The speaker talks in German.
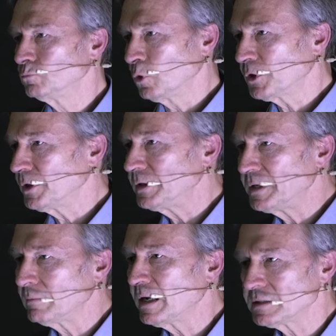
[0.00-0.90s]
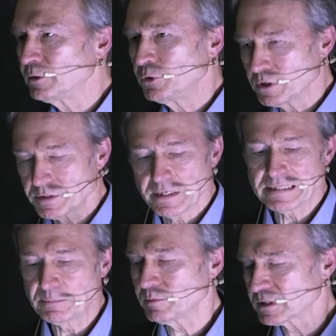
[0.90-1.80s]
Okay, jeder weiß natürlich, dass er
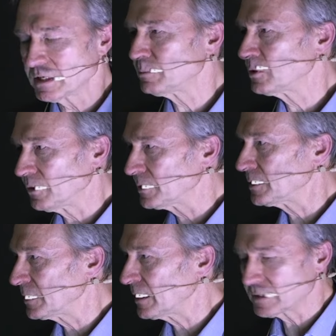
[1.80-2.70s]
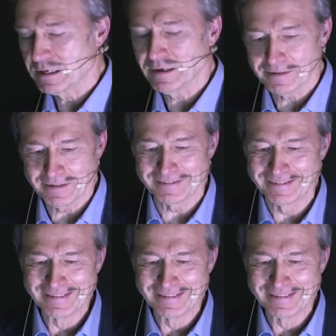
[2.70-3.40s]
selbst was ganz Besonderes ist, ist ja ganz klar, ja.